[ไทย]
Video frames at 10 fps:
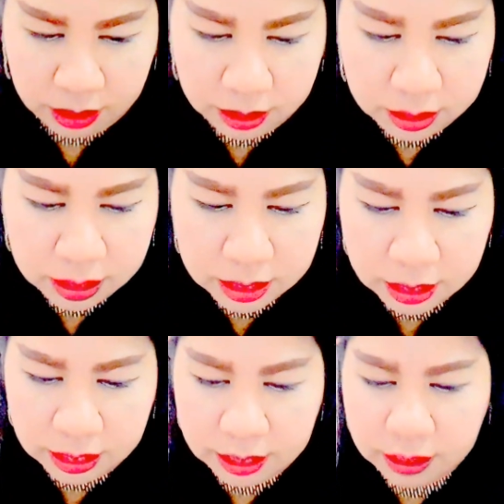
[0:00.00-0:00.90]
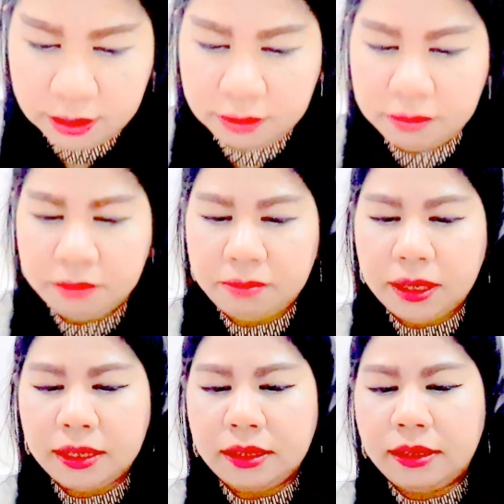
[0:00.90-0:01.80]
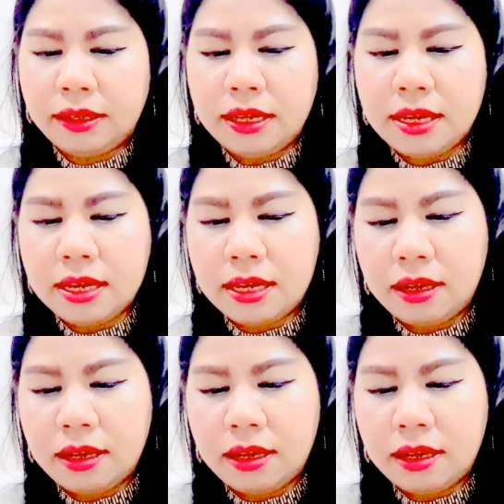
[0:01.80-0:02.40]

อันนี้นะคะ เป็นจี้